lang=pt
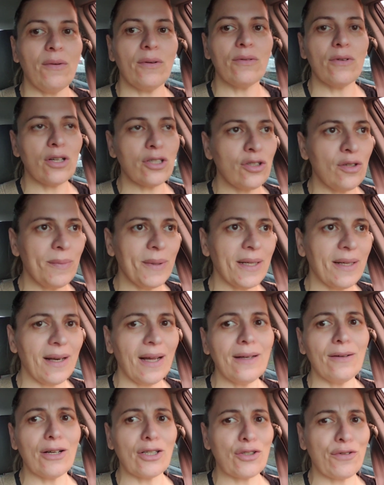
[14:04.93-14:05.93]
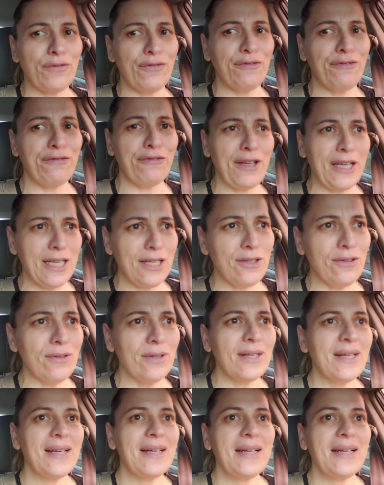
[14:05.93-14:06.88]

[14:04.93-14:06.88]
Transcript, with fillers: Eu não gosto de dormir lá não, acho feio.